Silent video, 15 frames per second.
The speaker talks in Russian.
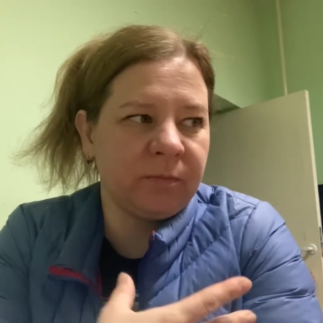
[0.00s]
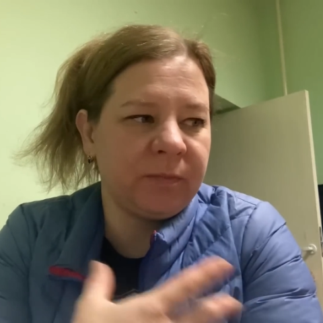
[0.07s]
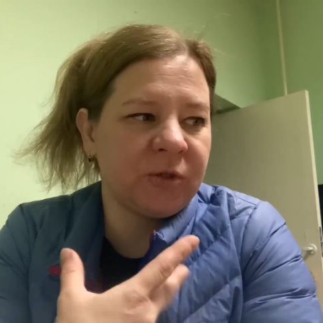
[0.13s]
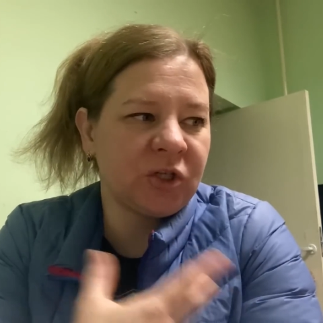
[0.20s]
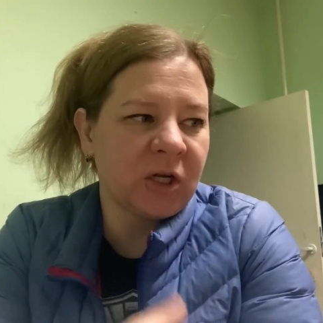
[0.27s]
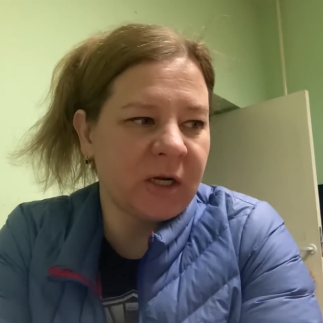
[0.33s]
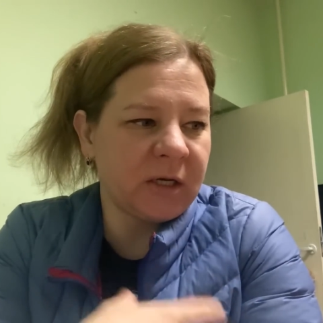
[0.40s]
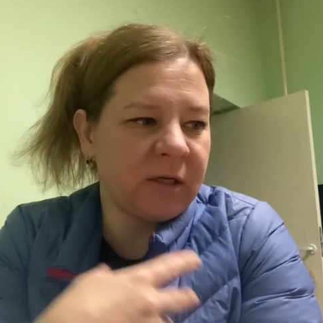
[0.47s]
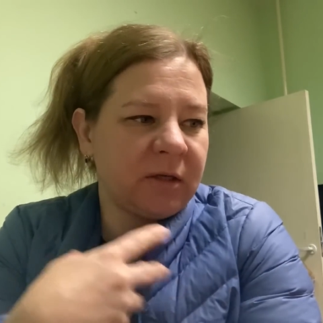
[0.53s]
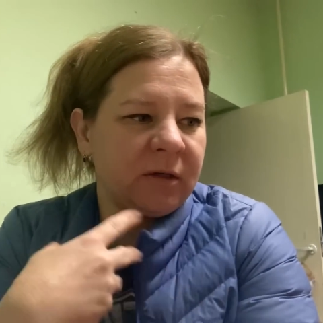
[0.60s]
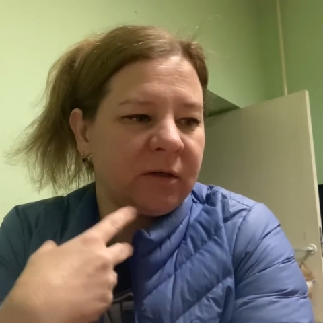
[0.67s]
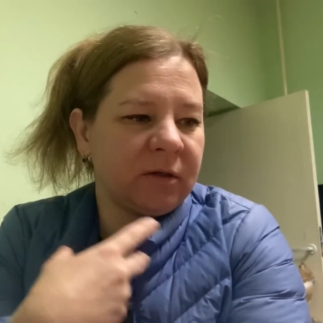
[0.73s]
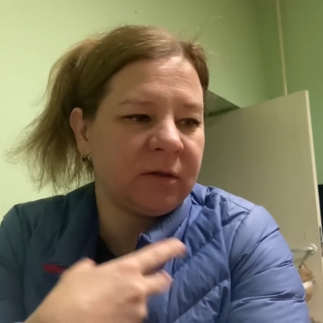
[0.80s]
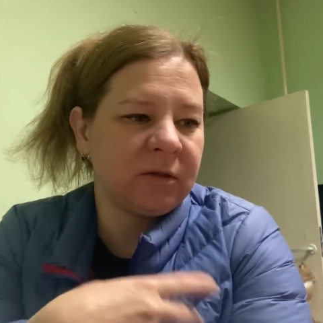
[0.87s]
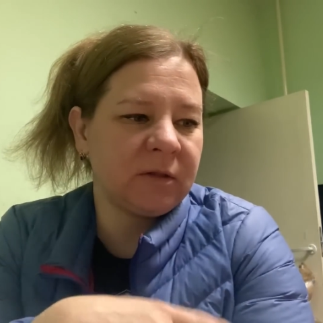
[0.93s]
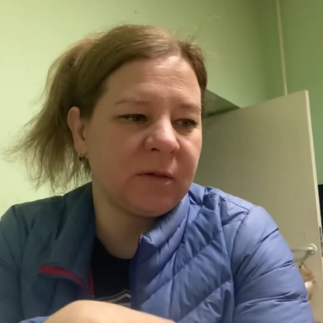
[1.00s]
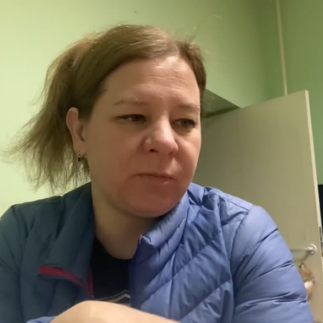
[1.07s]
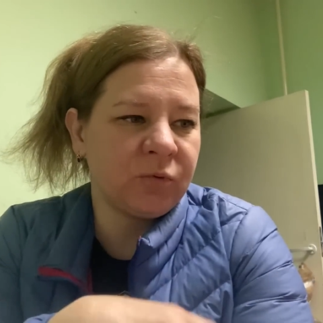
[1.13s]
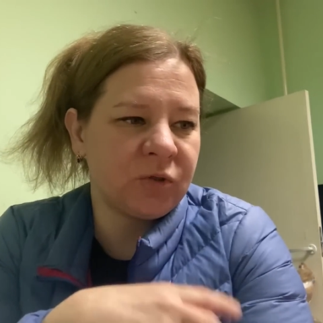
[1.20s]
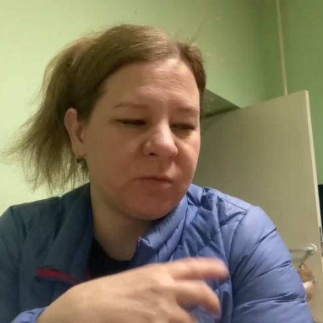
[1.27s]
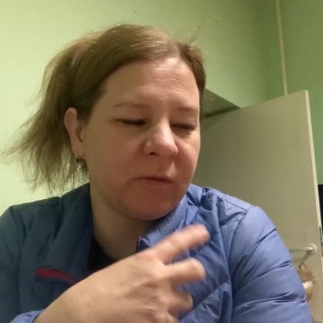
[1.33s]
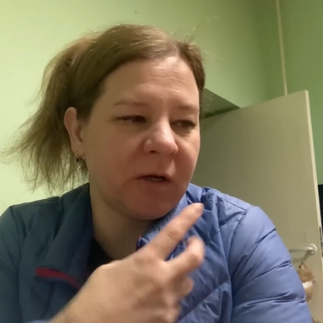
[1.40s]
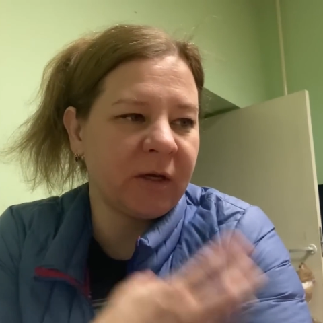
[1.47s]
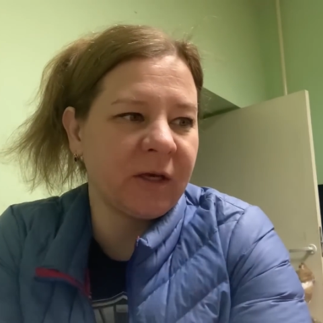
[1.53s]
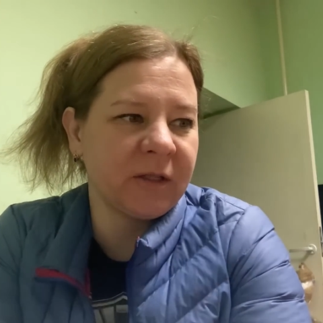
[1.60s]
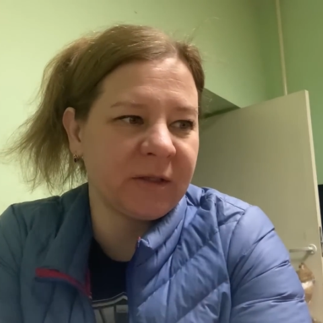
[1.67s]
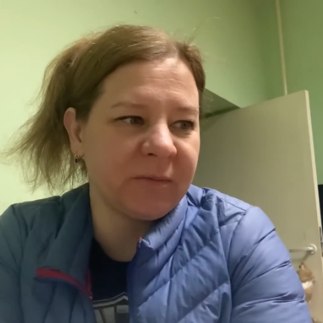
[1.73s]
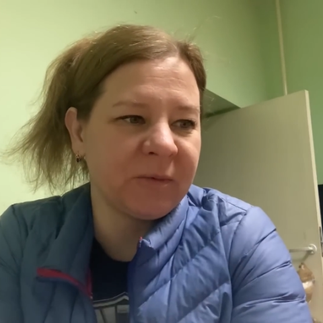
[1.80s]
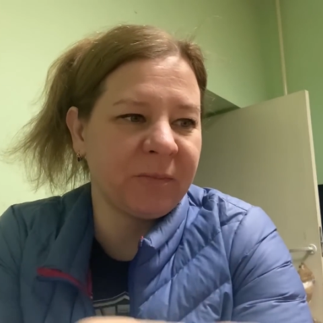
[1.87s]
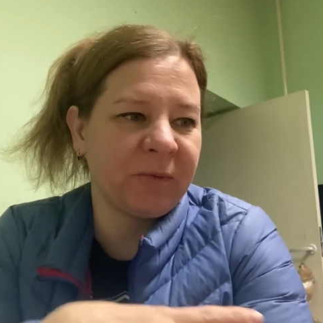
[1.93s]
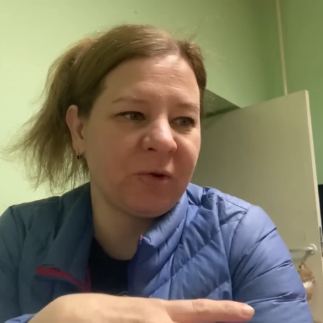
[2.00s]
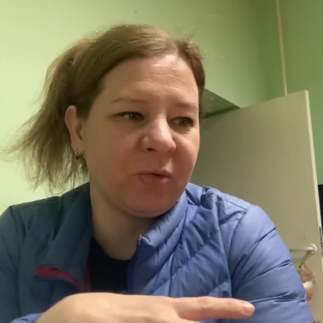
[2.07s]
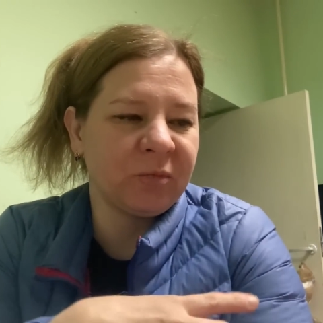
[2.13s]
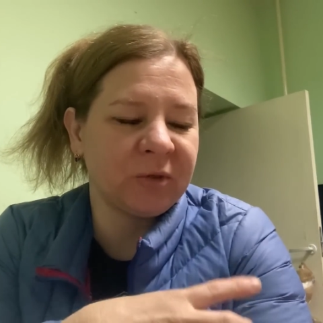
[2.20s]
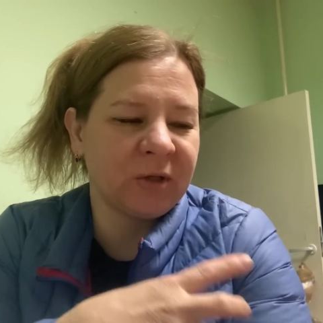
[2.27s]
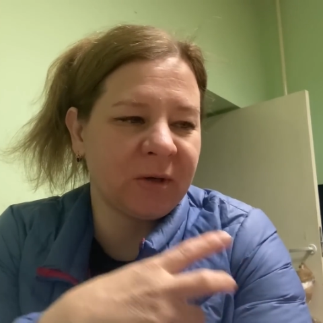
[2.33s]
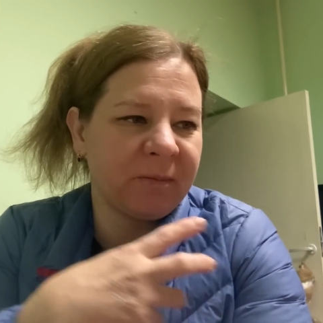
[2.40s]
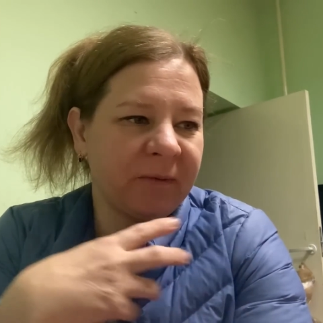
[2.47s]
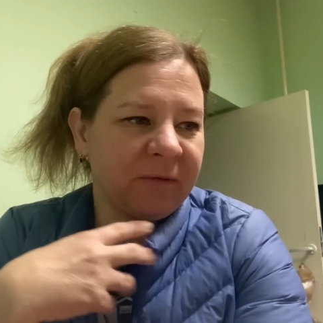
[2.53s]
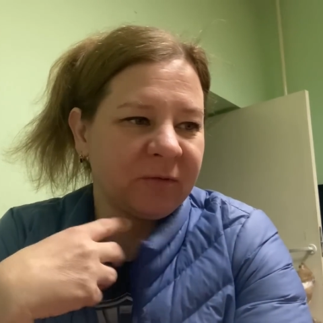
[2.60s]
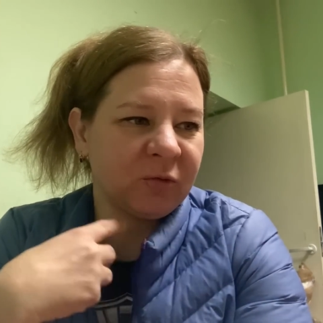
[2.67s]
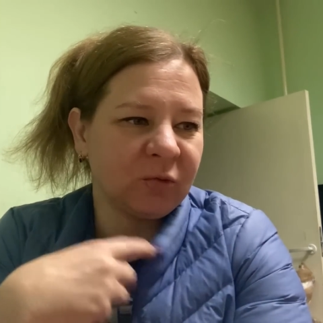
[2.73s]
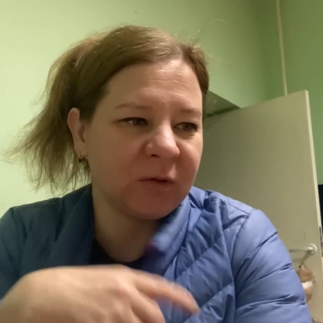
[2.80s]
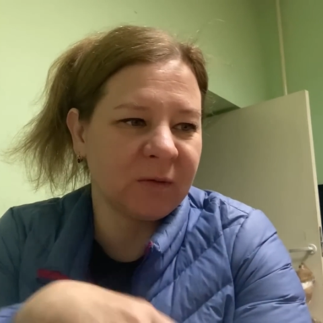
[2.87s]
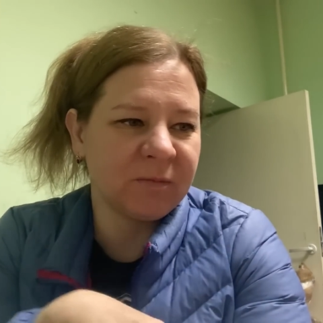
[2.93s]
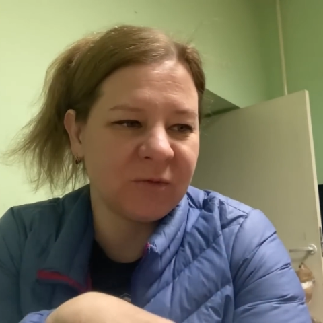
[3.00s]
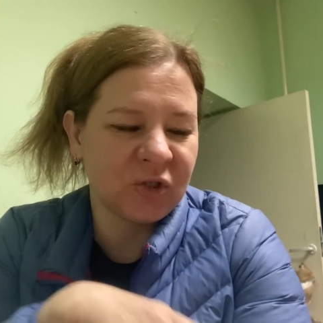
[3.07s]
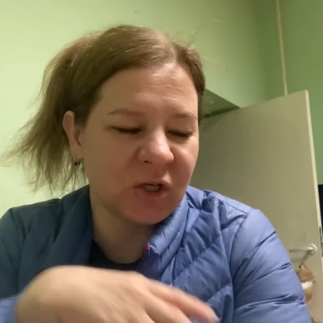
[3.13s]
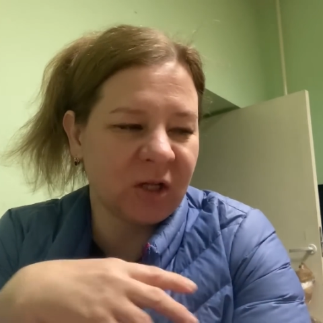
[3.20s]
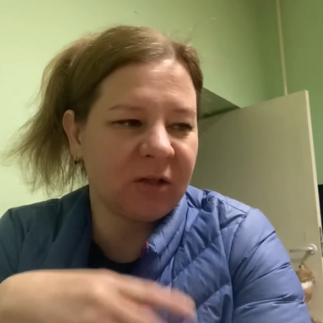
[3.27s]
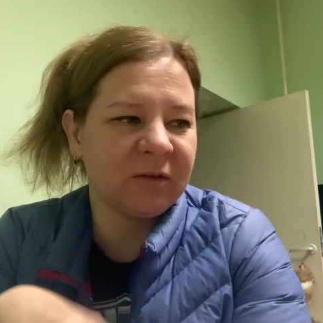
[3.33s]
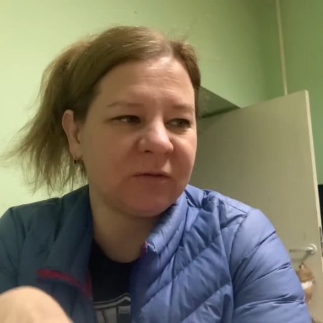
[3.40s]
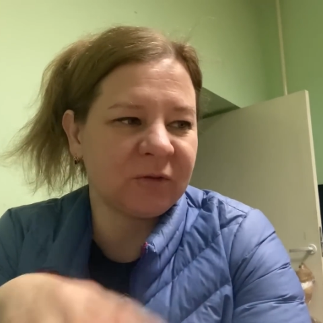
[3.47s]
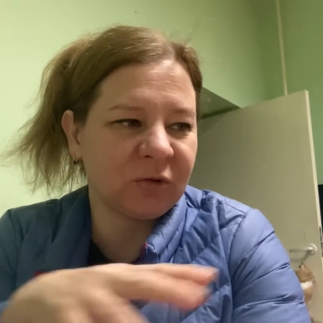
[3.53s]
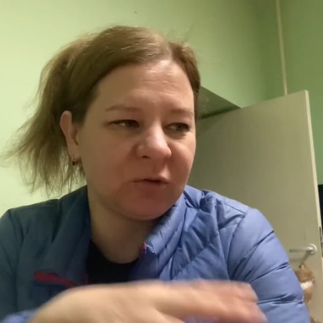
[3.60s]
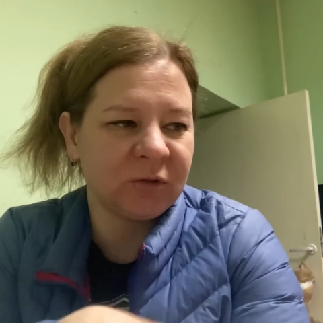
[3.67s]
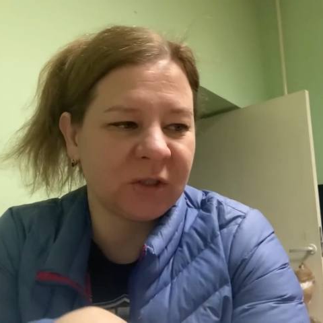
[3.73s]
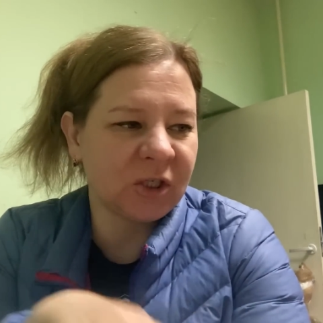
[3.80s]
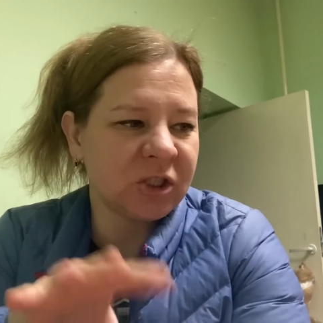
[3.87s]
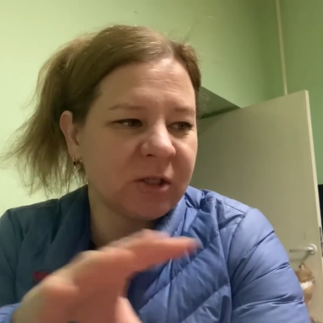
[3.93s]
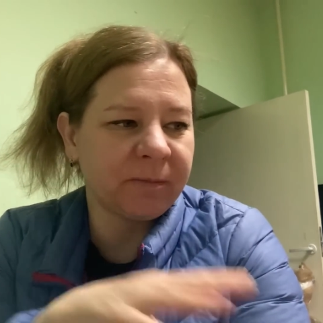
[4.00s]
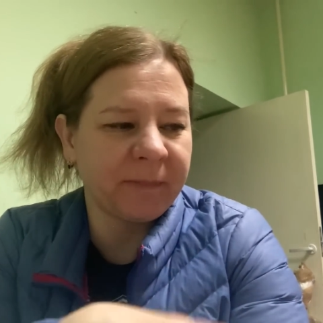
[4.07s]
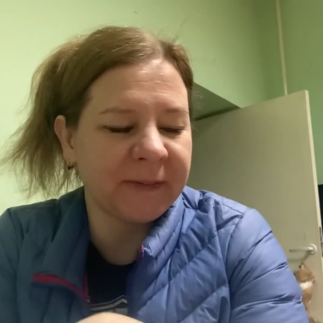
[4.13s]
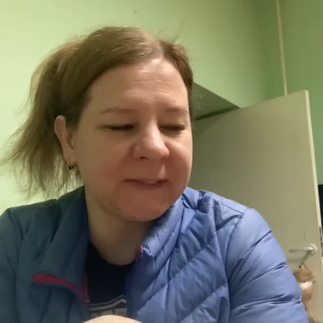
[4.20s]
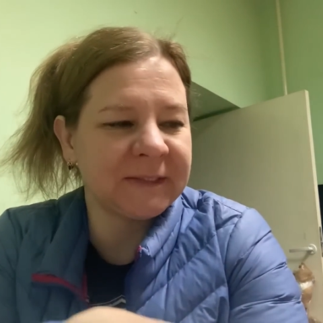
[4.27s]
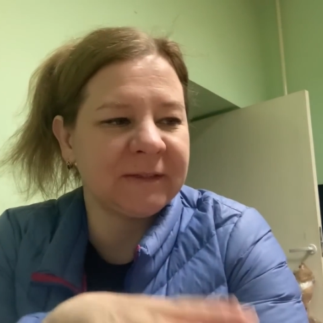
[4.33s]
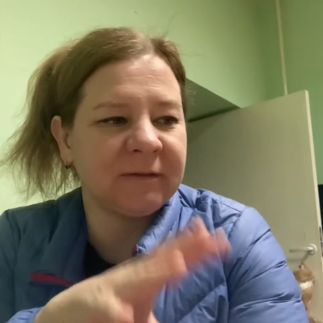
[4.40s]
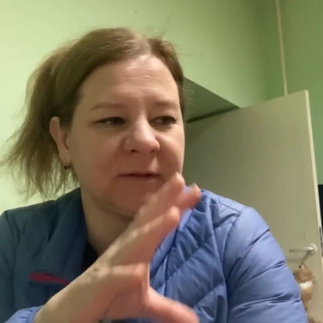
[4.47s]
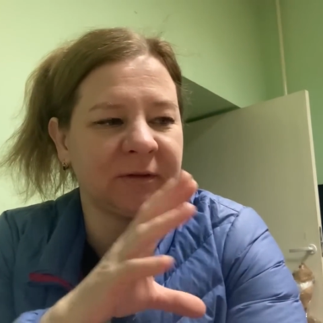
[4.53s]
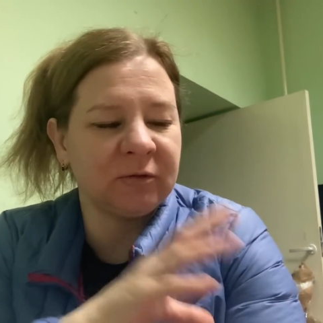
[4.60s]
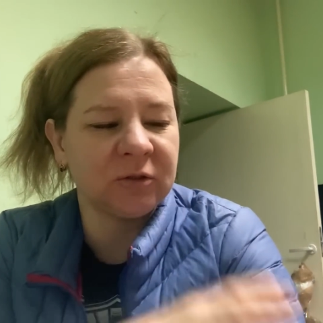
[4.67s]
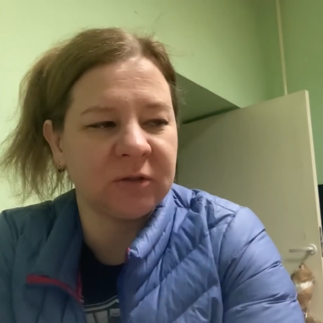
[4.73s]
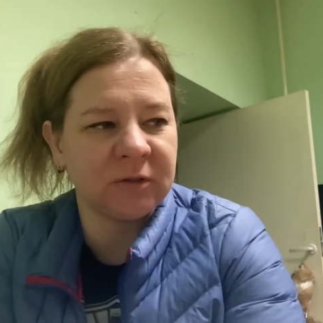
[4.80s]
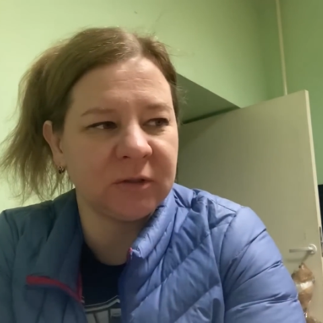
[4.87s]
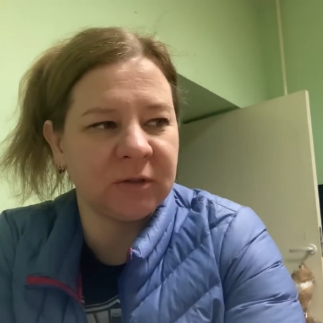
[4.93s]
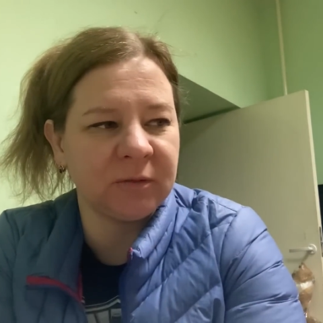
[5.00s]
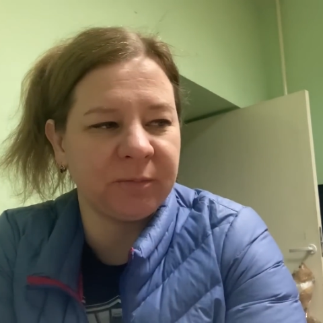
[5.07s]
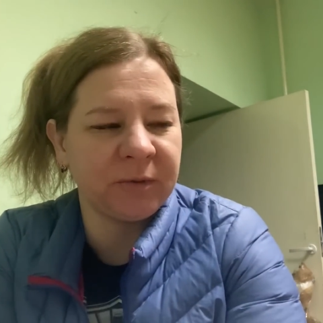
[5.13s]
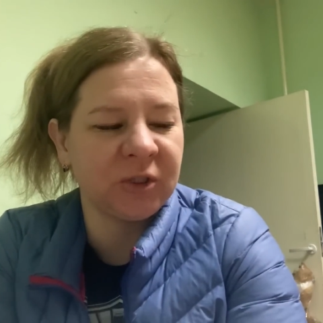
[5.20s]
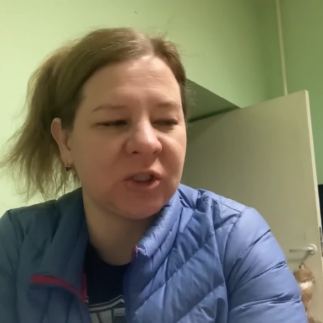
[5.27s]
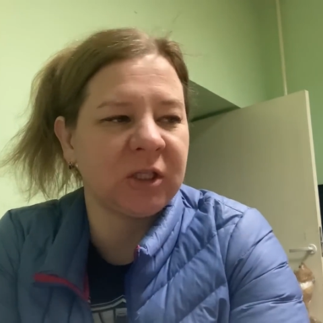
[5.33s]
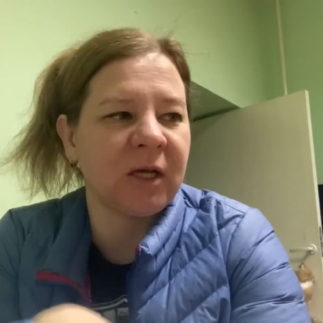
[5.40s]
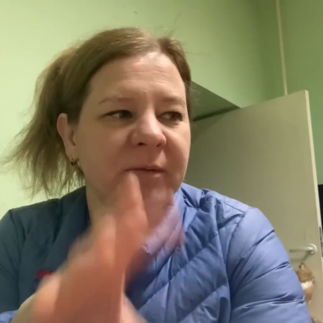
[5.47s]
бежали, допустим, как я там на прием к терапевту там бежала на второй этаж, опаздывала, вас э, пришла,